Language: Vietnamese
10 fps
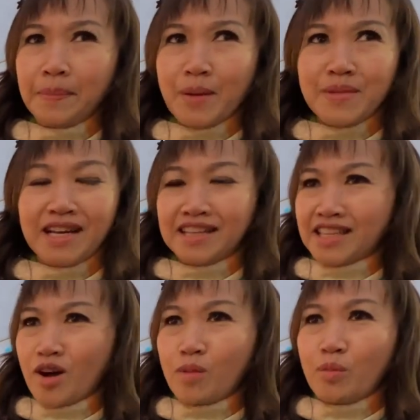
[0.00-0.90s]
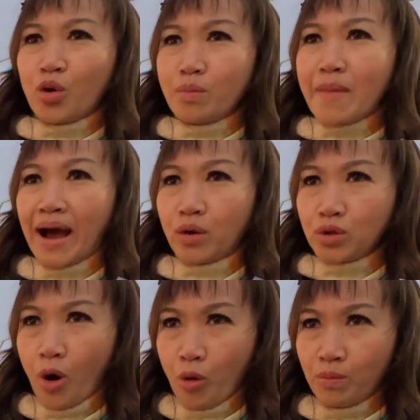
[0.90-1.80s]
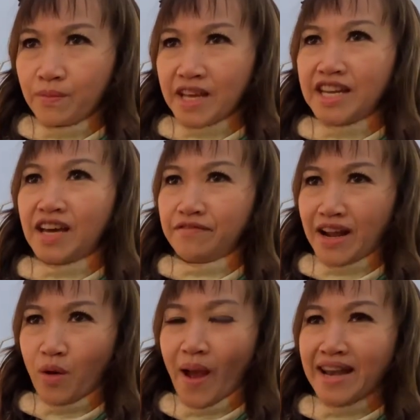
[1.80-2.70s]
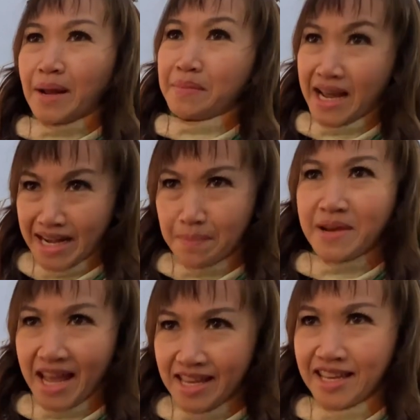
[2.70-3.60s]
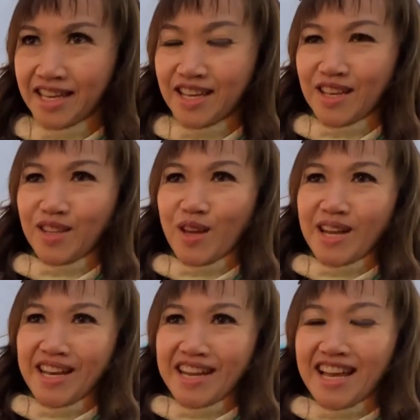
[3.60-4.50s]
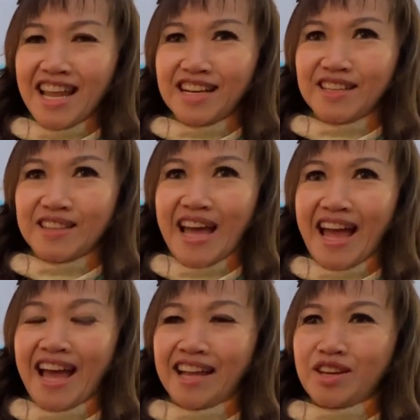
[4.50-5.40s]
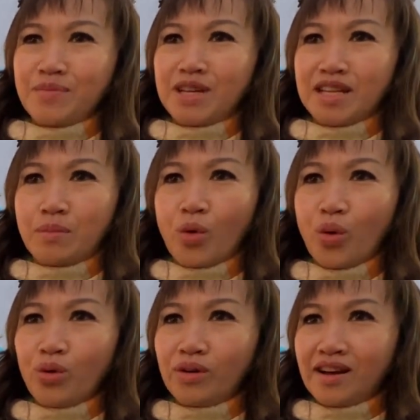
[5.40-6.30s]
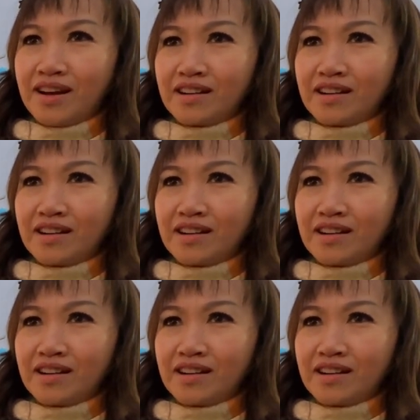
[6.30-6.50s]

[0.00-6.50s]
giống như là người ta không có muốn bảo tồn cái nền văn hóa 5.000 năm này cho nên đó là người ta giống như là muốn uh,